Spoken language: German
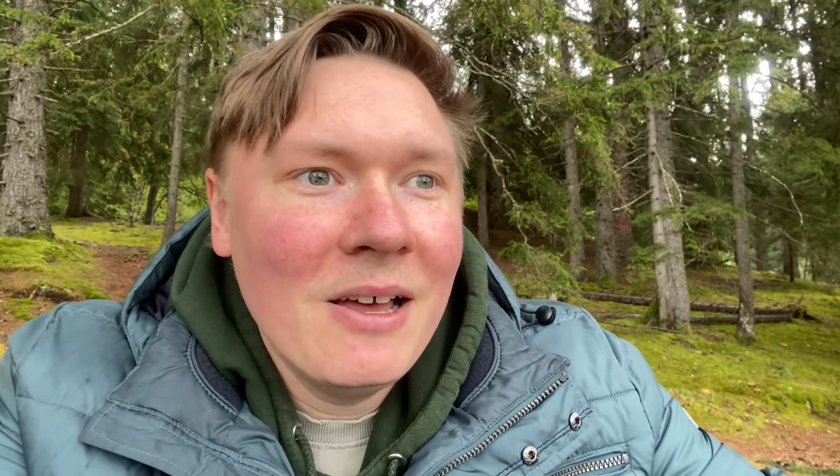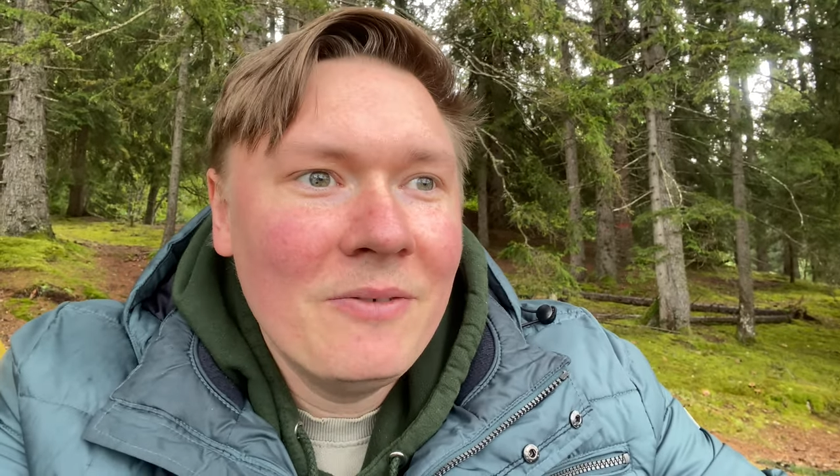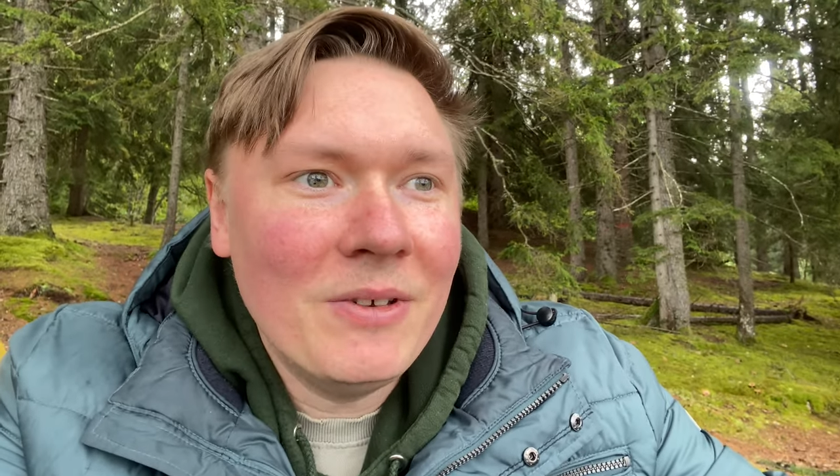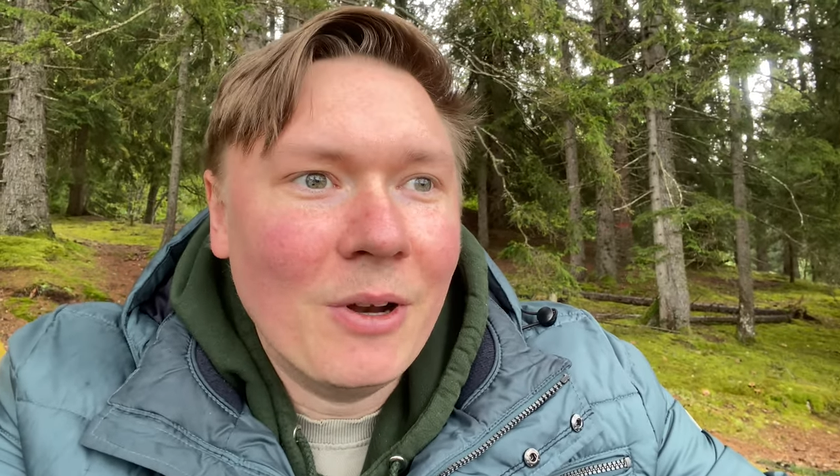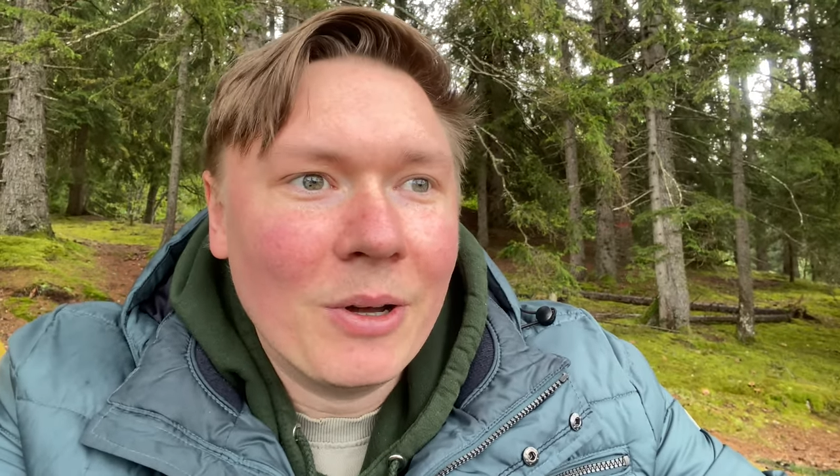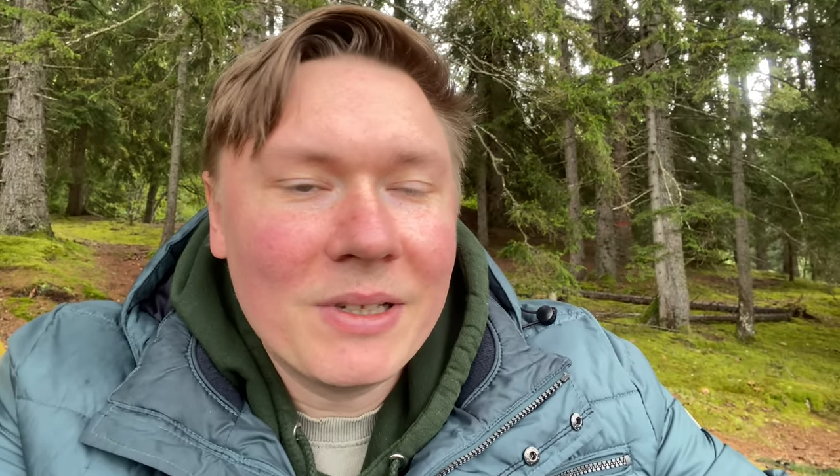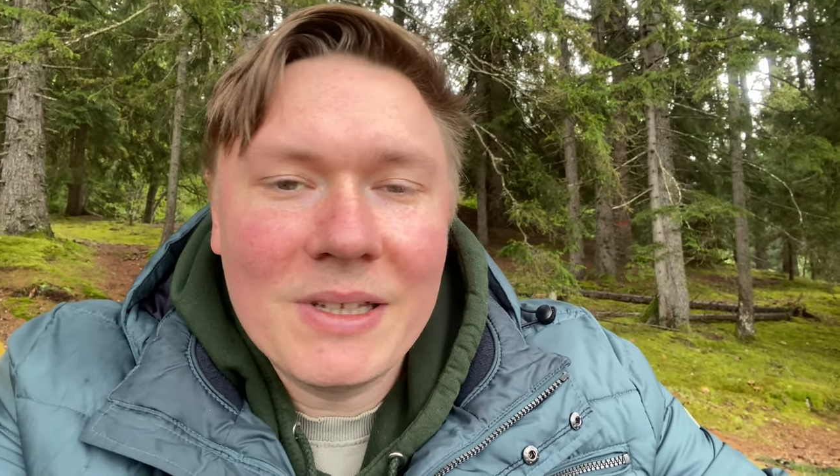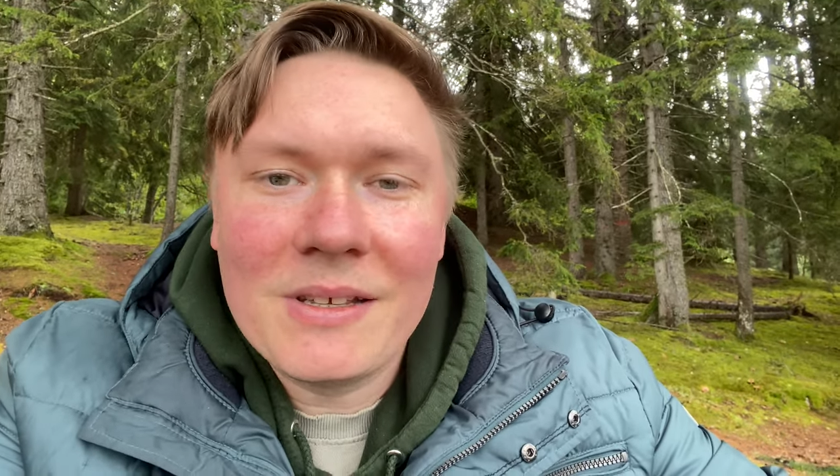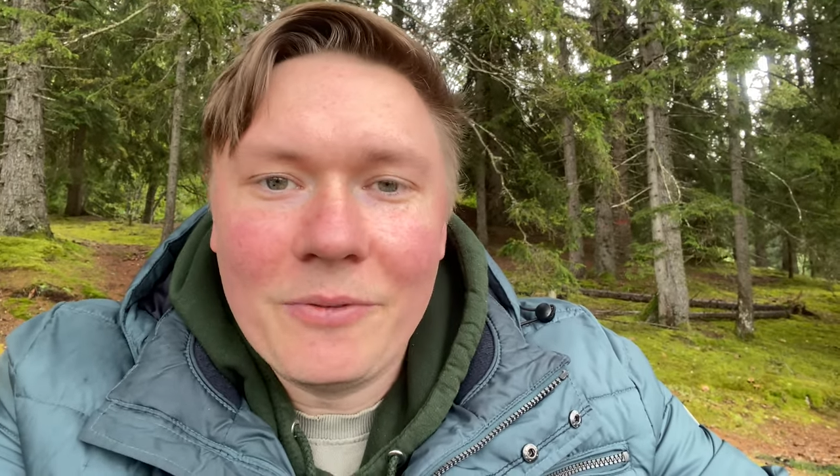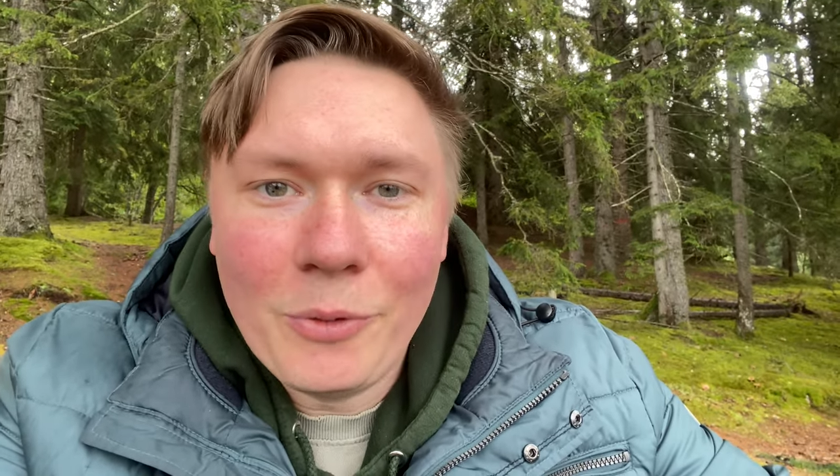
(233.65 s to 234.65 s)
wie Leute sich
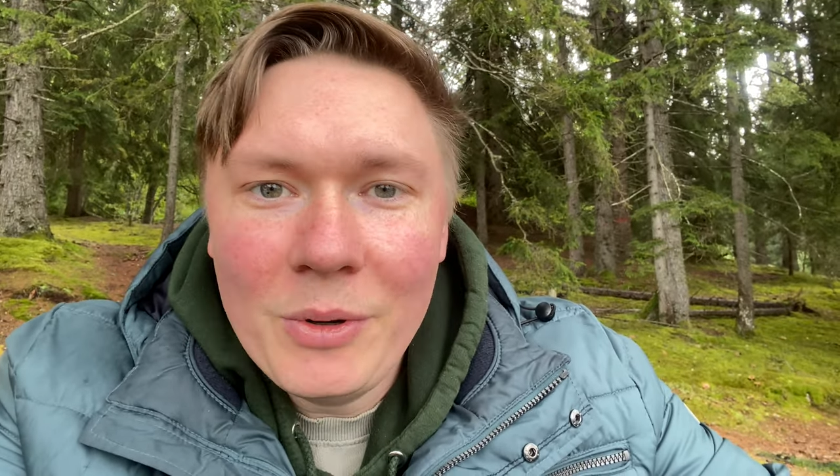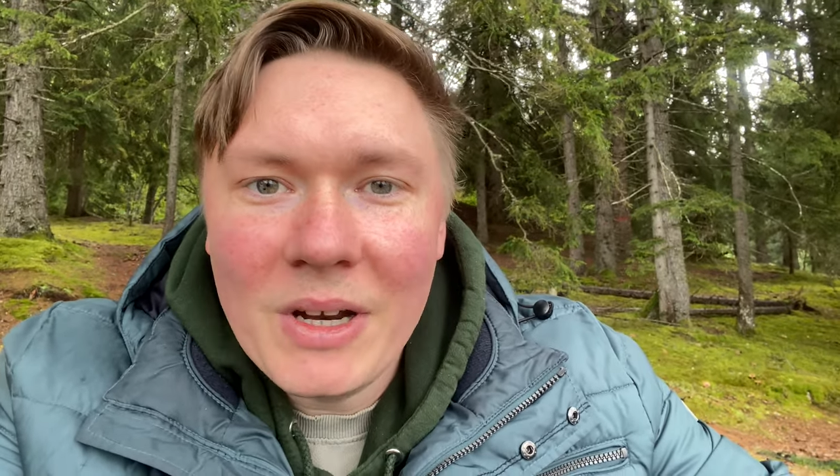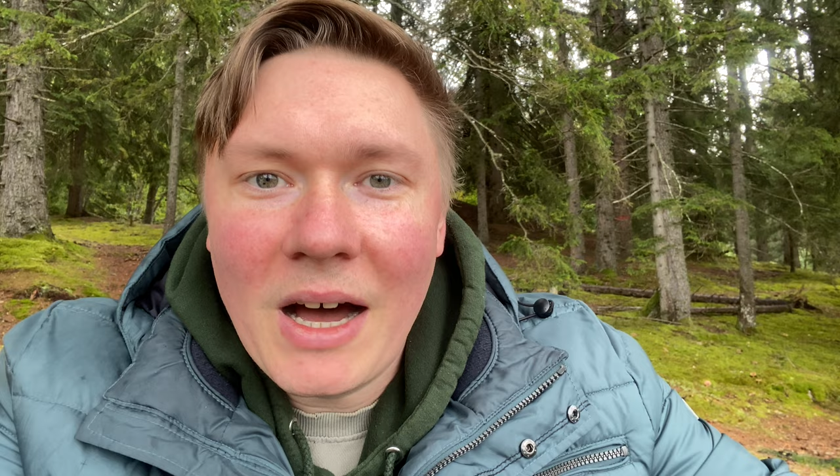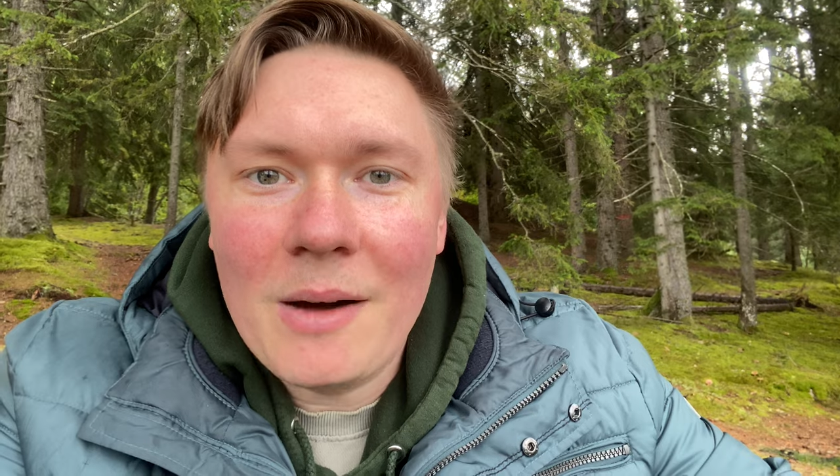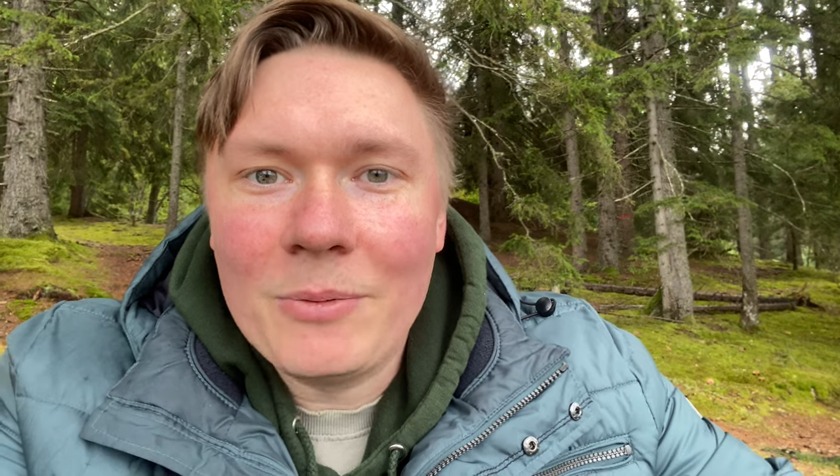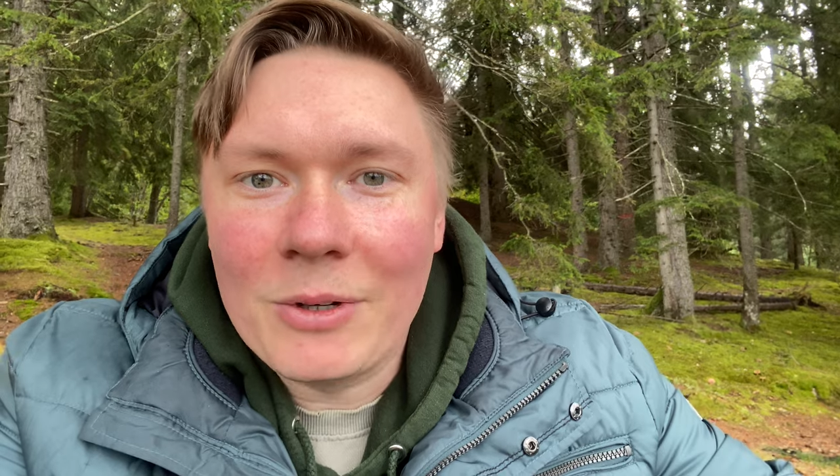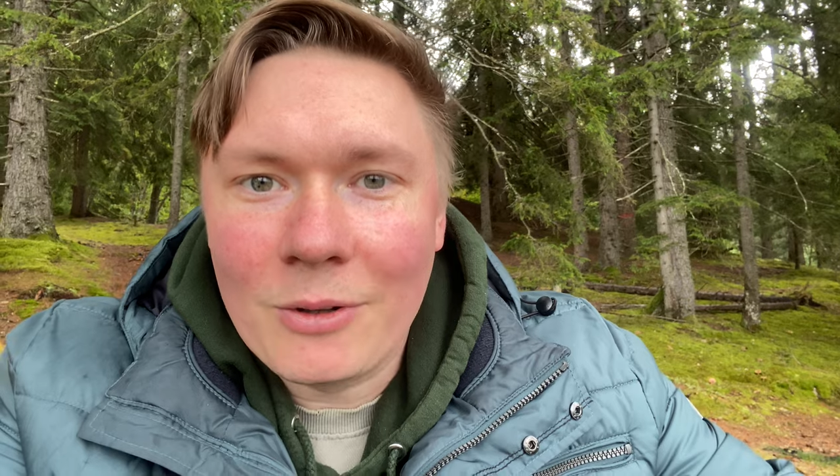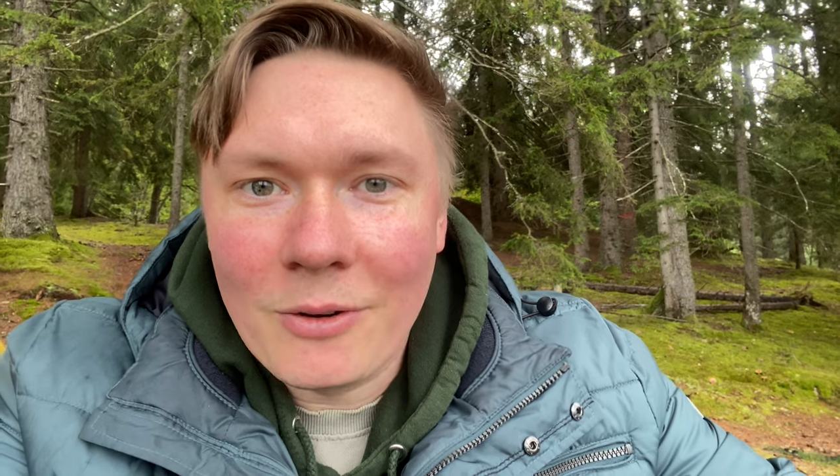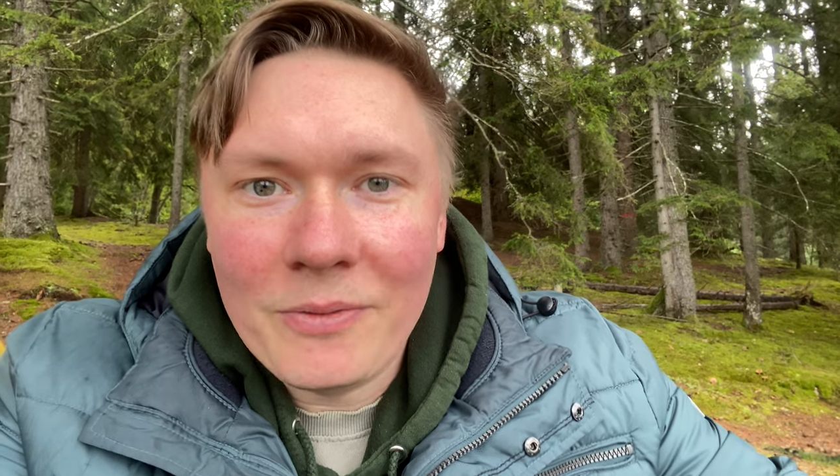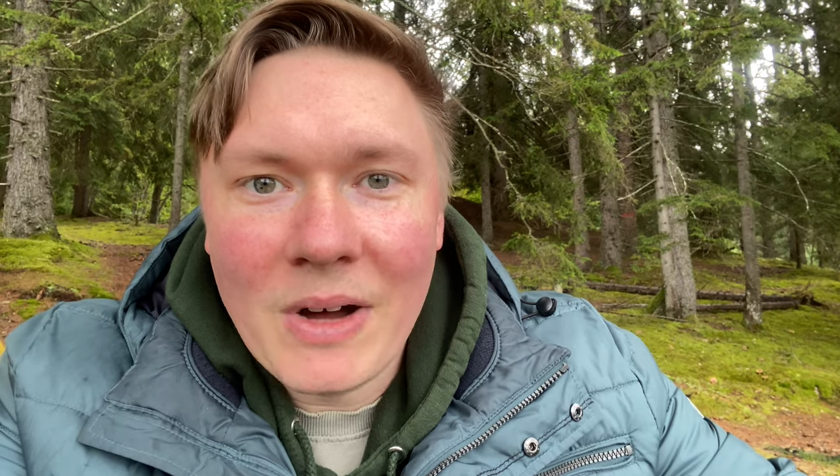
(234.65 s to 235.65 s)
gefunden haben und
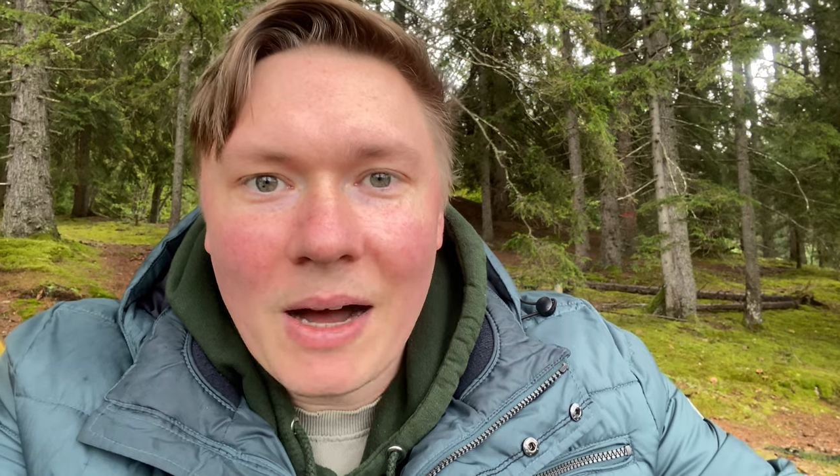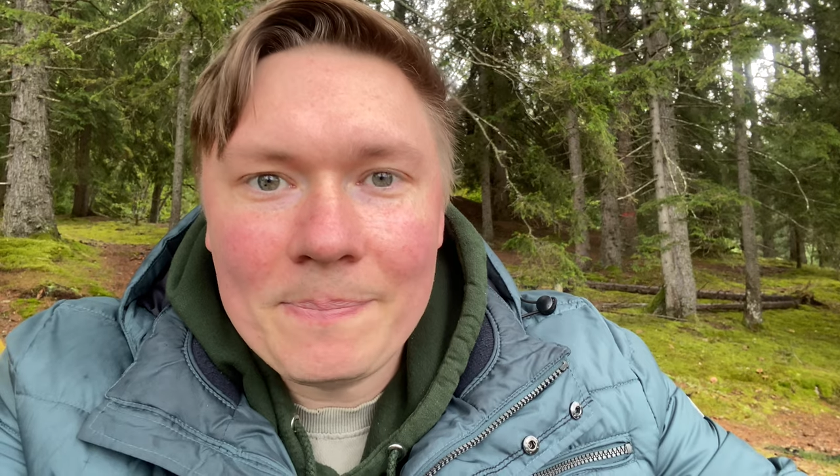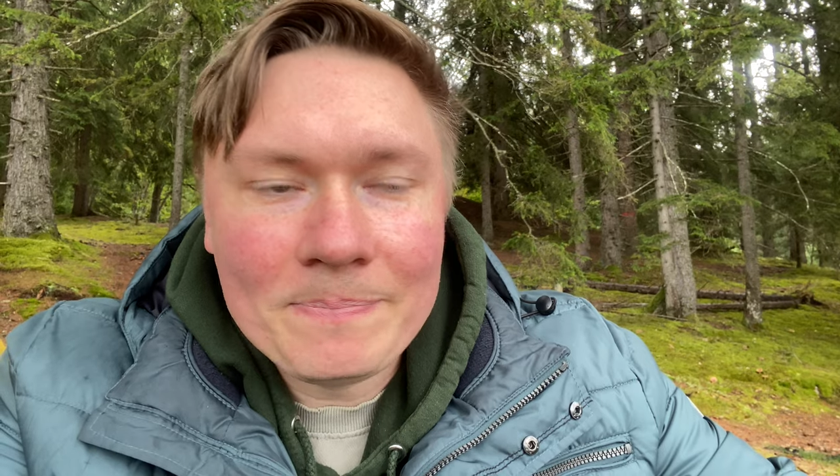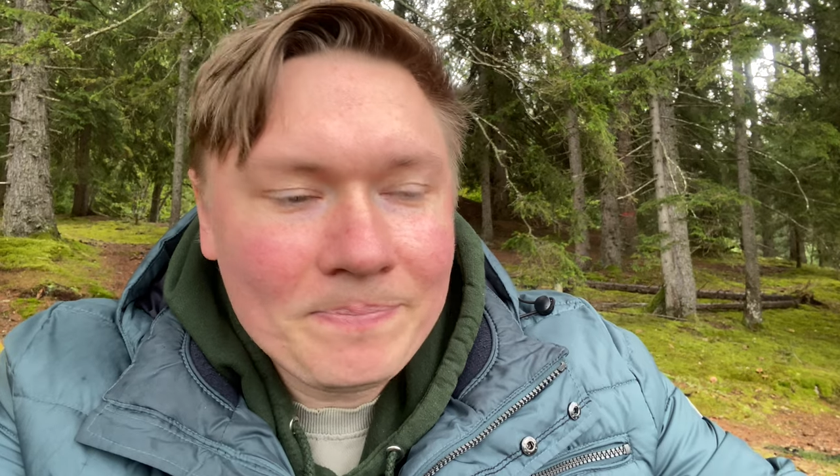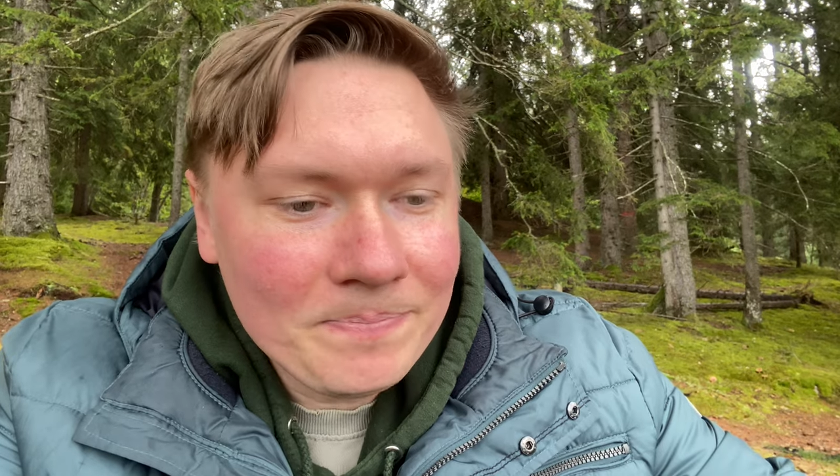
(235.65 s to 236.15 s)
getroffen haben.